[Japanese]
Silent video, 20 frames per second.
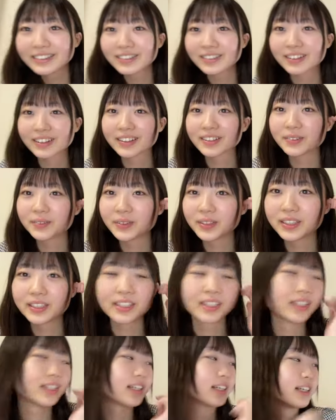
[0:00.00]
チョコかと思っ
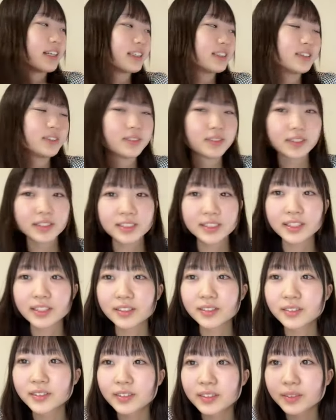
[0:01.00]
たなんかそういう歌詞が
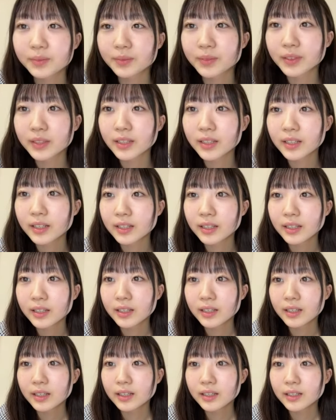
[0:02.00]
あるのかと思っ
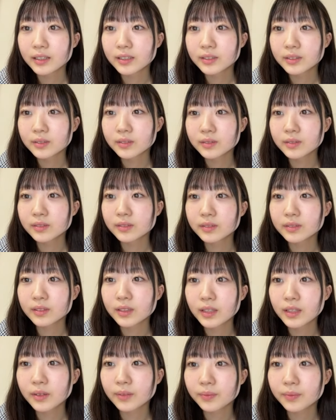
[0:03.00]
たそう
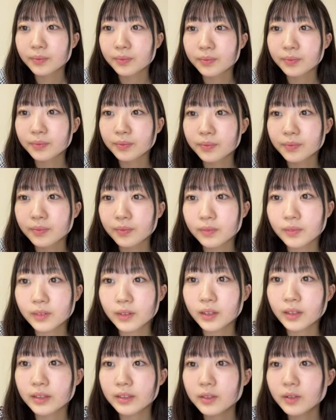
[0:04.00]
ね
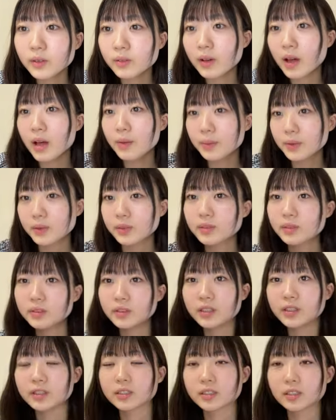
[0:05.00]
今日は雨降る
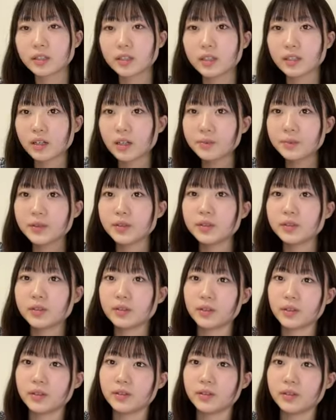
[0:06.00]
んですかなんか雨降る
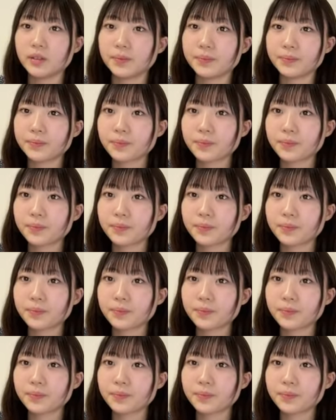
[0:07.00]
とか言うよね